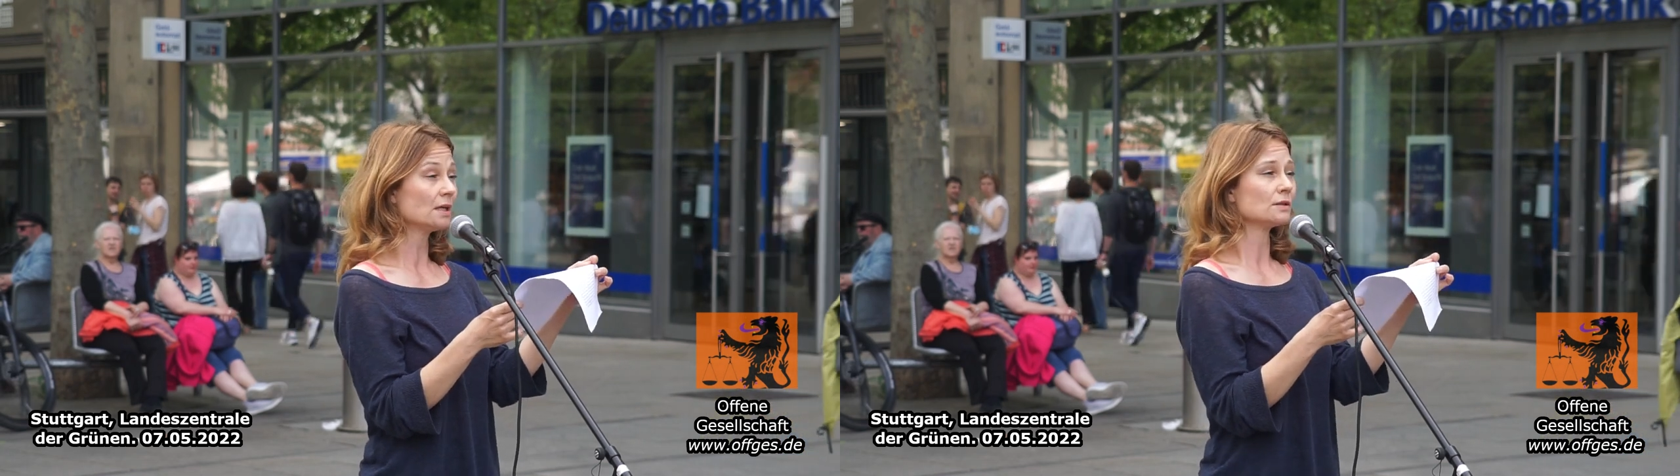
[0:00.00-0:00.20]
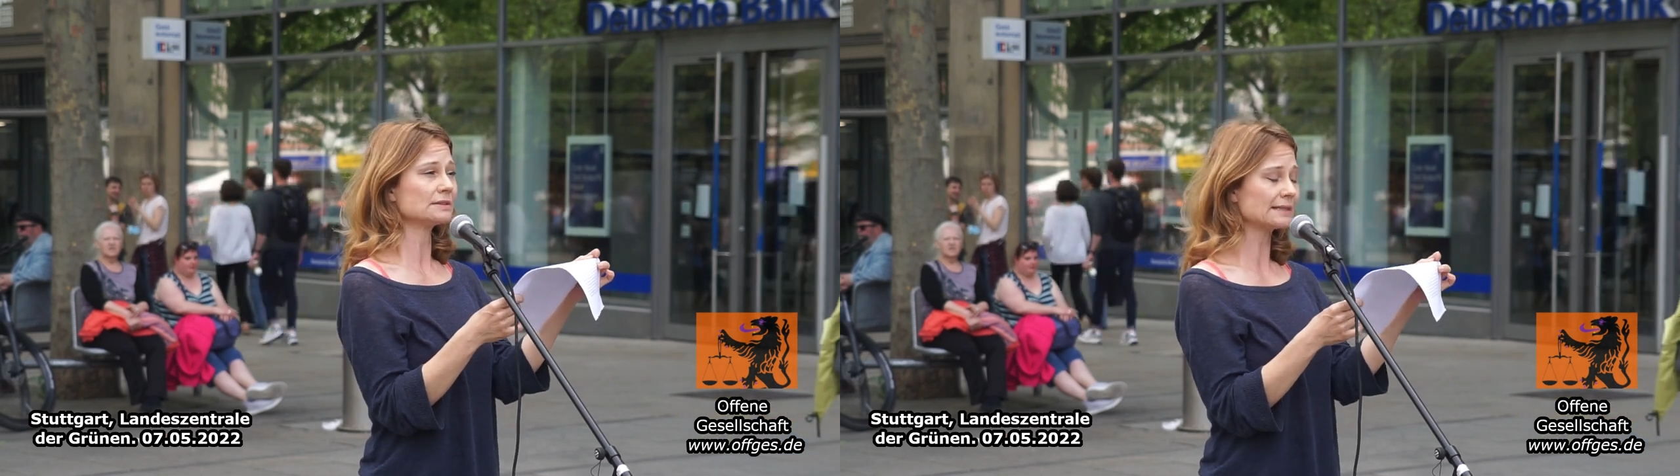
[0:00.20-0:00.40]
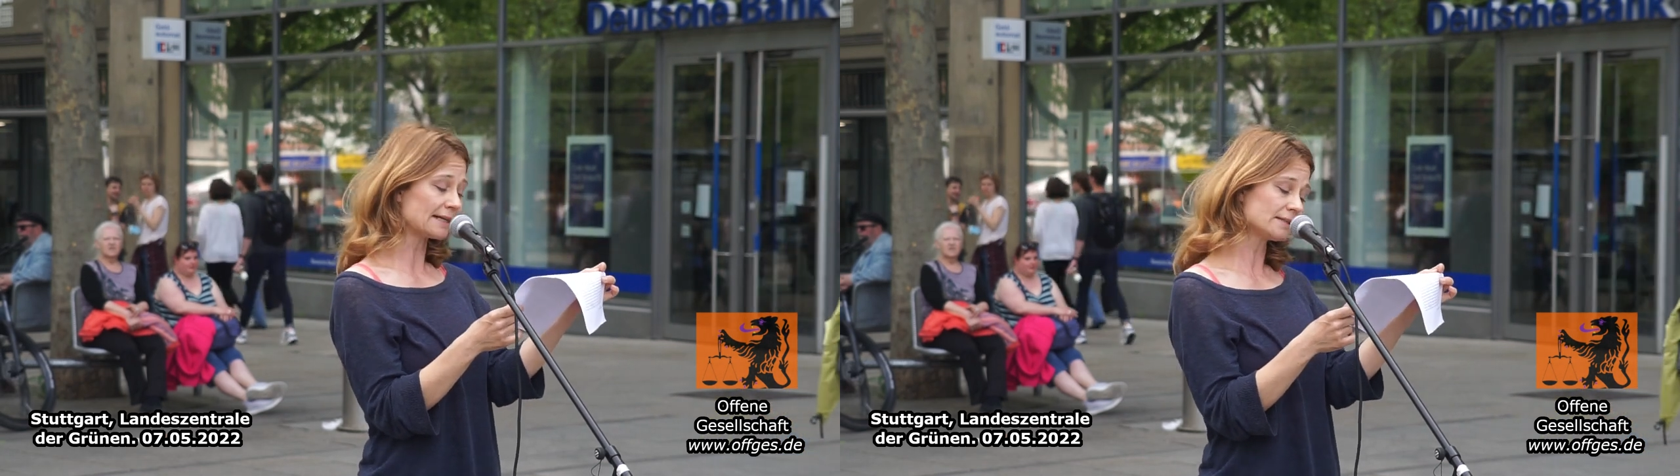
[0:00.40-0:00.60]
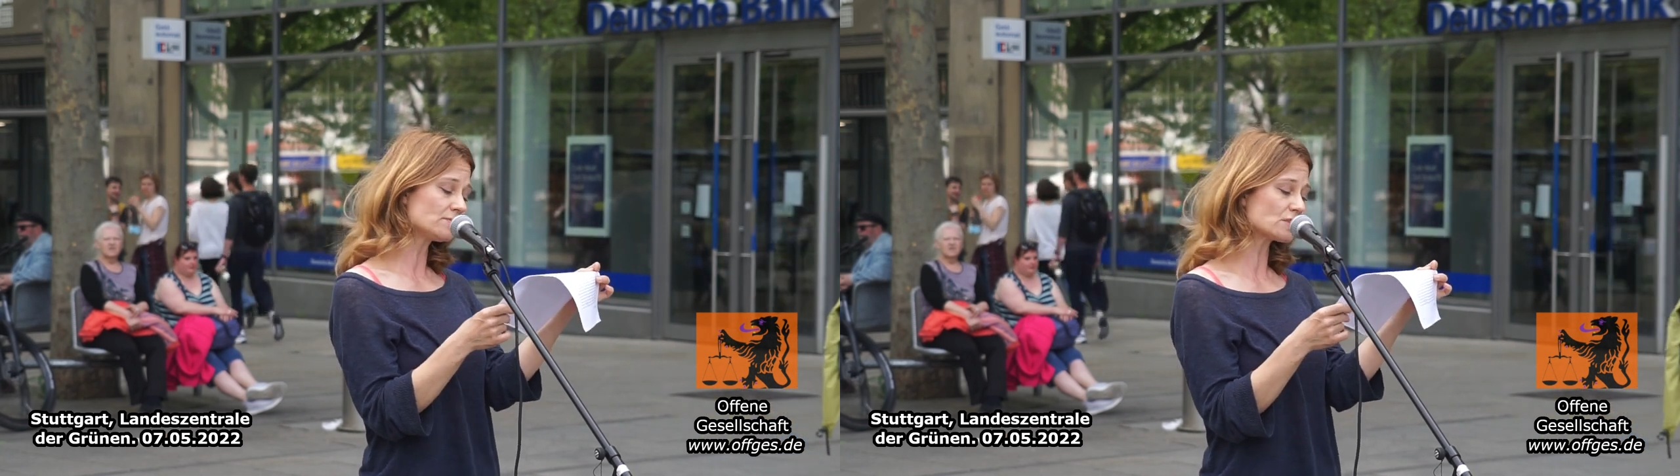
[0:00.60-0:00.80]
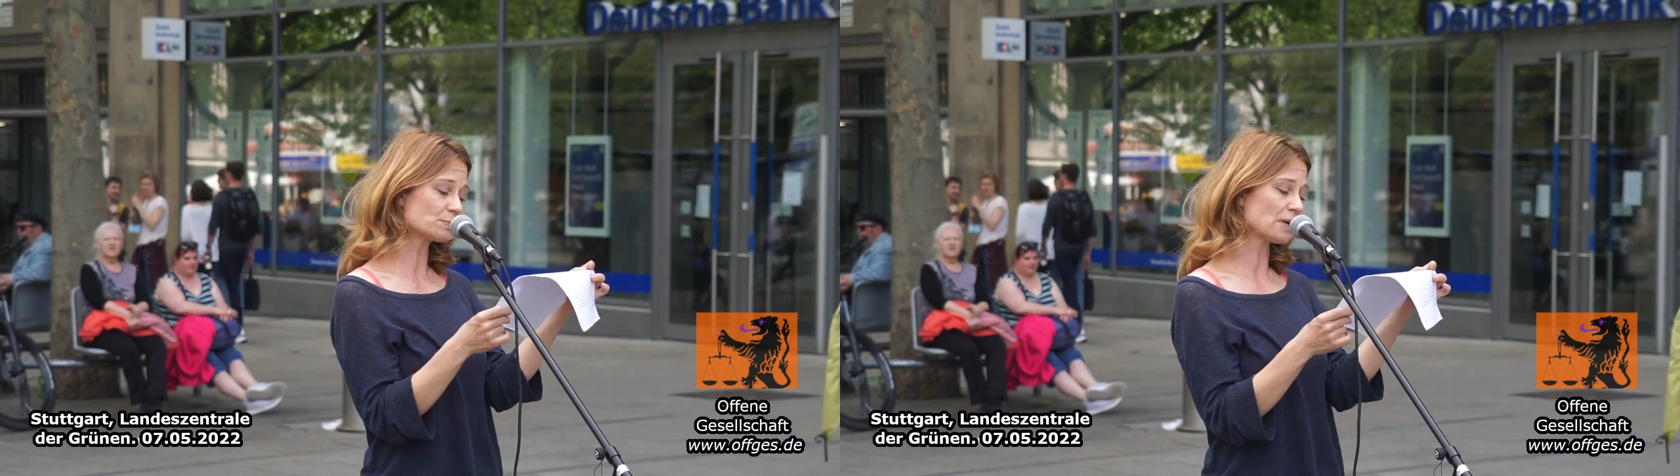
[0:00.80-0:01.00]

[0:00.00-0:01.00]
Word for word: Und dann wird